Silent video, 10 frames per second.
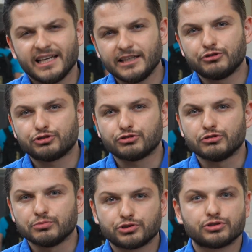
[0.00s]
iyi
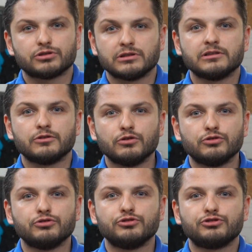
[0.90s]
düşünülmüş e,
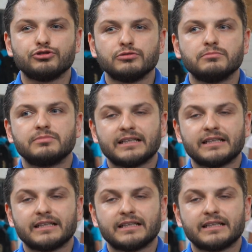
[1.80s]
olduğunu düşünüyorum.